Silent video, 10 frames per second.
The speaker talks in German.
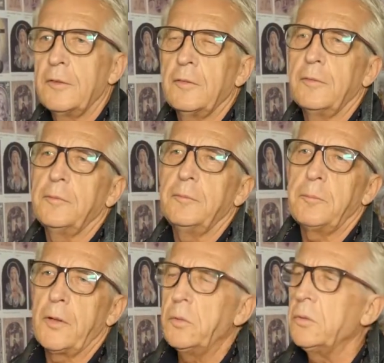äh,
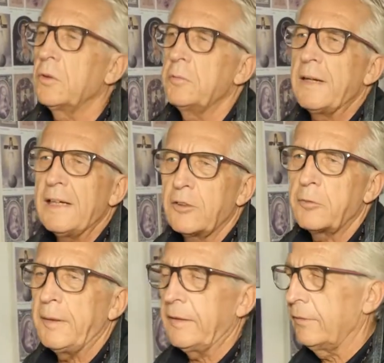Brot,
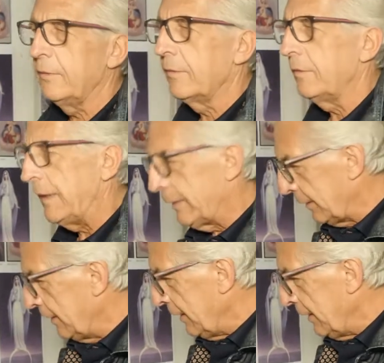Mehlspeisen und so weiter,